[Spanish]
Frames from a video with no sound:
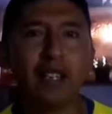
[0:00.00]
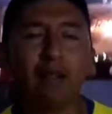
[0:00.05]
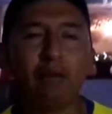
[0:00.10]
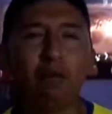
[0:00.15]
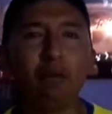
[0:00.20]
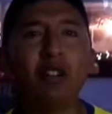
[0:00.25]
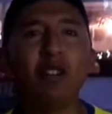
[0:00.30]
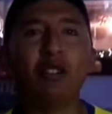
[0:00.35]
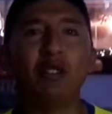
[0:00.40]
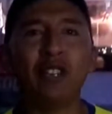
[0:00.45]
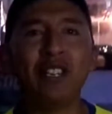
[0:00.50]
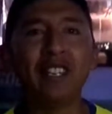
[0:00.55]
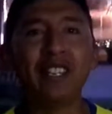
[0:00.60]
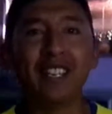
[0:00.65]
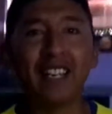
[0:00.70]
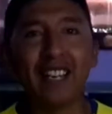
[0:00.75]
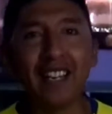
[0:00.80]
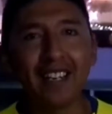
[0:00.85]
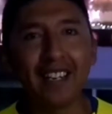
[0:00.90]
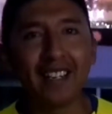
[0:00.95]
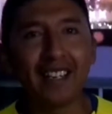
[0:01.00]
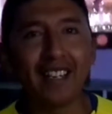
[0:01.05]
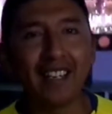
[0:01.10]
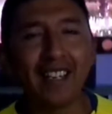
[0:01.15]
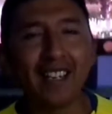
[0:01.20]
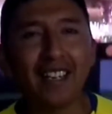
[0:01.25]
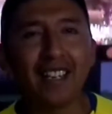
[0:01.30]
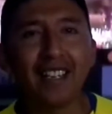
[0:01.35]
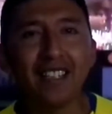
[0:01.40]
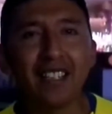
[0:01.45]
Bueno, en crear el
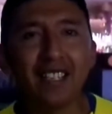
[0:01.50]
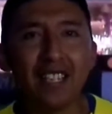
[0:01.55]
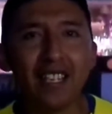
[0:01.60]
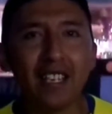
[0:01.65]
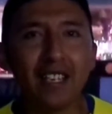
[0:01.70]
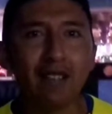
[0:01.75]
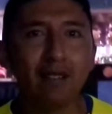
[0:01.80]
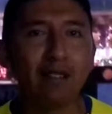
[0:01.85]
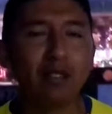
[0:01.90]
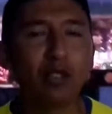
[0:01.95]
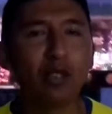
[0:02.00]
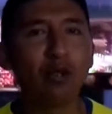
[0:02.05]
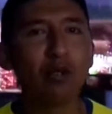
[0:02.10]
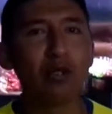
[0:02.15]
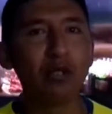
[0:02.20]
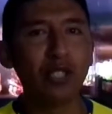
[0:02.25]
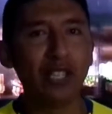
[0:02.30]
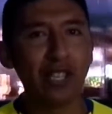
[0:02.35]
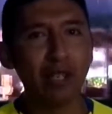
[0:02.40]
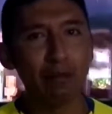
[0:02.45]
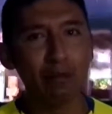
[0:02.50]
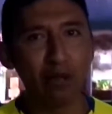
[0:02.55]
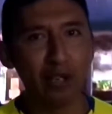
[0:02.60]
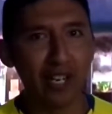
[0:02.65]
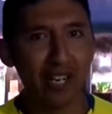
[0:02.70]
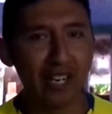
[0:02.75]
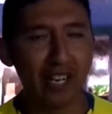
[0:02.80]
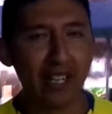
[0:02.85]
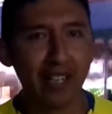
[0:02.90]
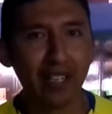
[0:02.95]
canal en sí no se
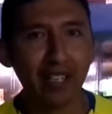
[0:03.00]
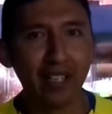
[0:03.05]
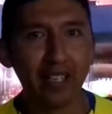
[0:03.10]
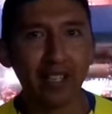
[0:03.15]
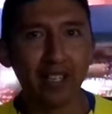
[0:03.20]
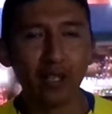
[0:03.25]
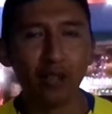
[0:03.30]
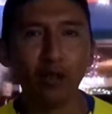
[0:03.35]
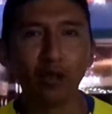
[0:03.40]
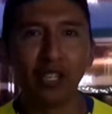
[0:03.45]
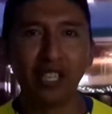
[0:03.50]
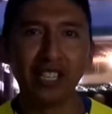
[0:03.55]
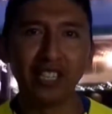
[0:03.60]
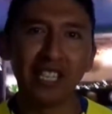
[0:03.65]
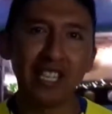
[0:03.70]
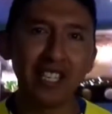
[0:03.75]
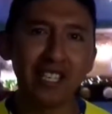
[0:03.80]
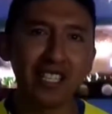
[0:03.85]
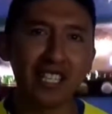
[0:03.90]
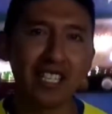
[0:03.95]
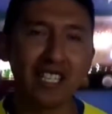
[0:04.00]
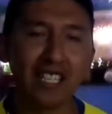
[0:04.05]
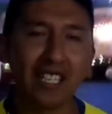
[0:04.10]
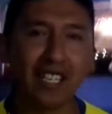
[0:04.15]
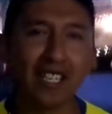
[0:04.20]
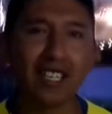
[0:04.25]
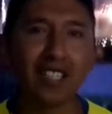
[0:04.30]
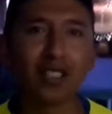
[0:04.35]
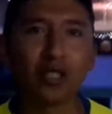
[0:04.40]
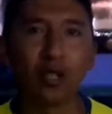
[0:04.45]
demora nada lo que tienes que
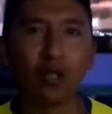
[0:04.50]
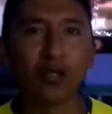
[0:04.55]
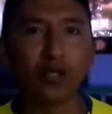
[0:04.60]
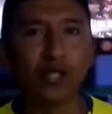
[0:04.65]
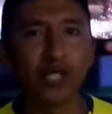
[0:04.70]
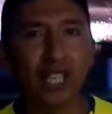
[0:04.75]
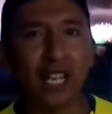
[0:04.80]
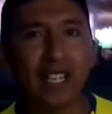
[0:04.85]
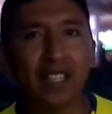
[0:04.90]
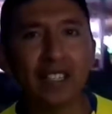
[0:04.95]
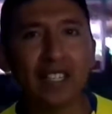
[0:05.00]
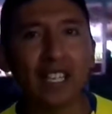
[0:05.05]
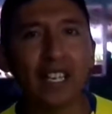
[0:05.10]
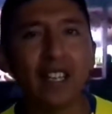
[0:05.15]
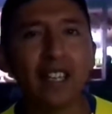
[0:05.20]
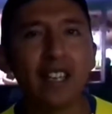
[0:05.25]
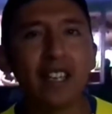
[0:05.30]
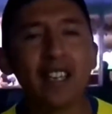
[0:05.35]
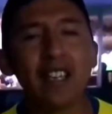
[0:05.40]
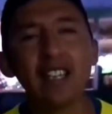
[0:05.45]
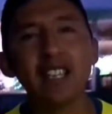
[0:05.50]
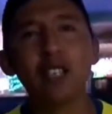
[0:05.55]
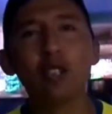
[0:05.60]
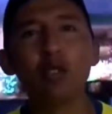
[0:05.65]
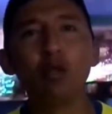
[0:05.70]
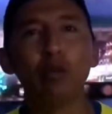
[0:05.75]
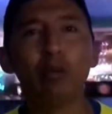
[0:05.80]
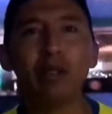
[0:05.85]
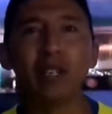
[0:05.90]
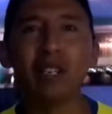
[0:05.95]
hacer es constante y
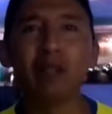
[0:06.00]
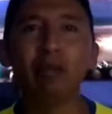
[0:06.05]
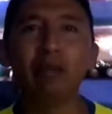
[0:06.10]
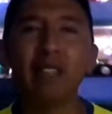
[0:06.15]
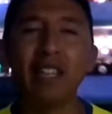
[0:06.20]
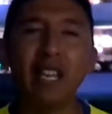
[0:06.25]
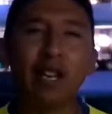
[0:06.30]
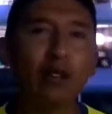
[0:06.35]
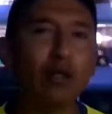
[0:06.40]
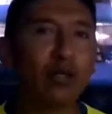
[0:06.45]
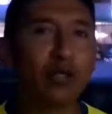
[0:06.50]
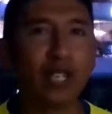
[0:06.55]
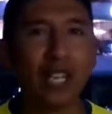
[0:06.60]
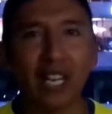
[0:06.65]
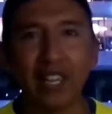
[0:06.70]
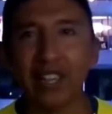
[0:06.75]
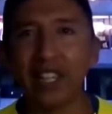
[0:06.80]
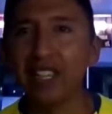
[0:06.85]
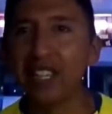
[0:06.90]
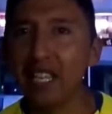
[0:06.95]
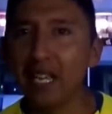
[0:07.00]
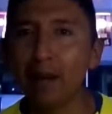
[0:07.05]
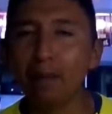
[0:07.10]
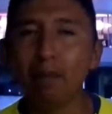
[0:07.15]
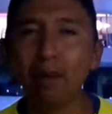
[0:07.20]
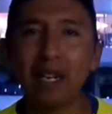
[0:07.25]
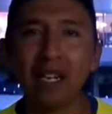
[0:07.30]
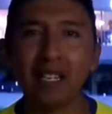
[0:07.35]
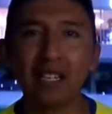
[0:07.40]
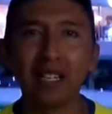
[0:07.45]
subir videos cada día
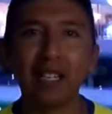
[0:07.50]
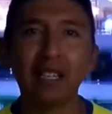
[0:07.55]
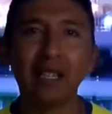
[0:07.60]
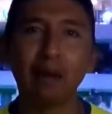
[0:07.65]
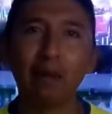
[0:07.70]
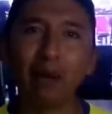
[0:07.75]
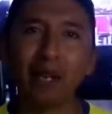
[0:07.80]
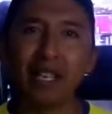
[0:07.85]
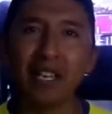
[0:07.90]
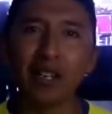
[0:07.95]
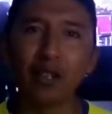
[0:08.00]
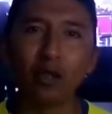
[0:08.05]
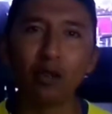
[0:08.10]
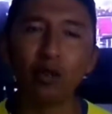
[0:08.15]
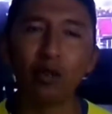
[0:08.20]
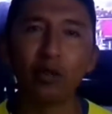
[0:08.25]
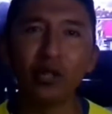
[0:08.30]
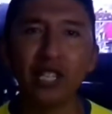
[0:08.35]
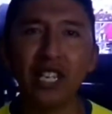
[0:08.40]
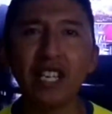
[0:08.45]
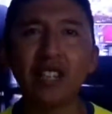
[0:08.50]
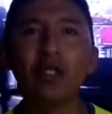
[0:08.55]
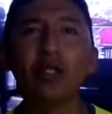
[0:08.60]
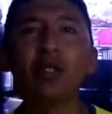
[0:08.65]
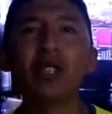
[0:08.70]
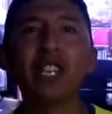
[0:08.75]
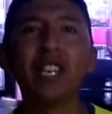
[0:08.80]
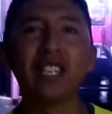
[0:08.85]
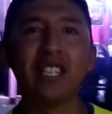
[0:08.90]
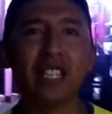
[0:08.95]
para que te vayan conociendo
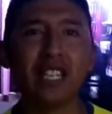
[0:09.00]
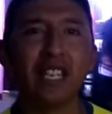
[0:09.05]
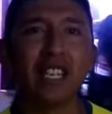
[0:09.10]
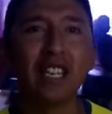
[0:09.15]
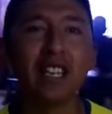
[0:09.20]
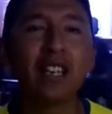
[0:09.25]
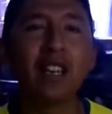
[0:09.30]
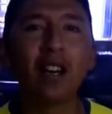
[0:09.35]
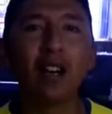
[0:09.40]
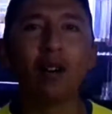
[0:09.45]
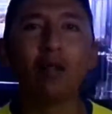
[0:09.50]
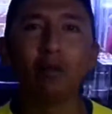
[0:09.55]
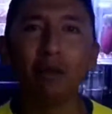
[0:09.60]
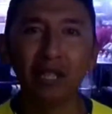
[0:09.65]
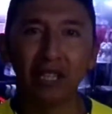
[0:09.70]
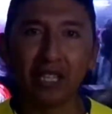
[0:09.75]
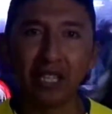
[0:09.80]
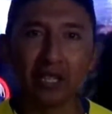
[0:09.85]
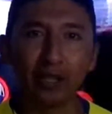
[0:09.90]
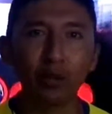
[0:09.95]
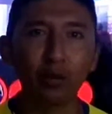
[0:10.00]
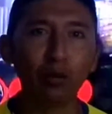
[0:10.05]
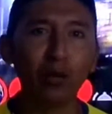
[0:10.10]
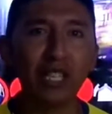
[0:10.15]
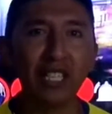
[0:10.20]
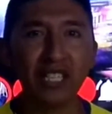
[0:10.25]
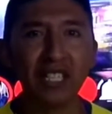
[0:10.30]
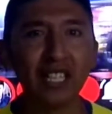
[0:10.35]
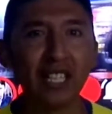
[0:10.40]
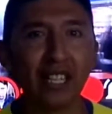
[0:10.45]
y así aumentar tu
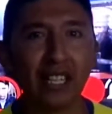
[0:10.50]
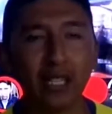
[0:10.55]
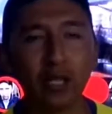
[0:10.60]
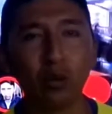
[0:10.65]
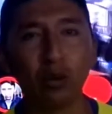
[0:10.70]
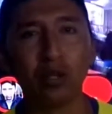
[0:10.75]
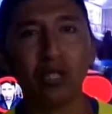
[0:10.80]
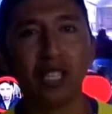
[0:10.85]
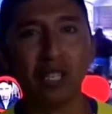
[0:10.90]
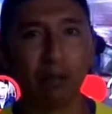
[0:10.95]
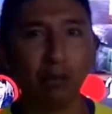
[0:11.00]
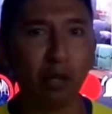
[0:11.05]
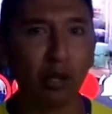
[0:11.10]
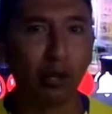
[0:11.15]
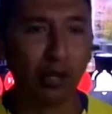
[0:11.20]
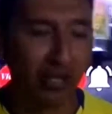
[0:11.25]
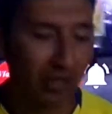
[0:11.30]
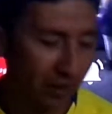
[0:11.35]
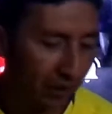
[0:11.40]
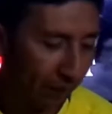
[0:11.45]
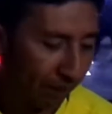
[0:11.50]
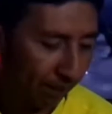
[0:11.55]
lista de suscriptores.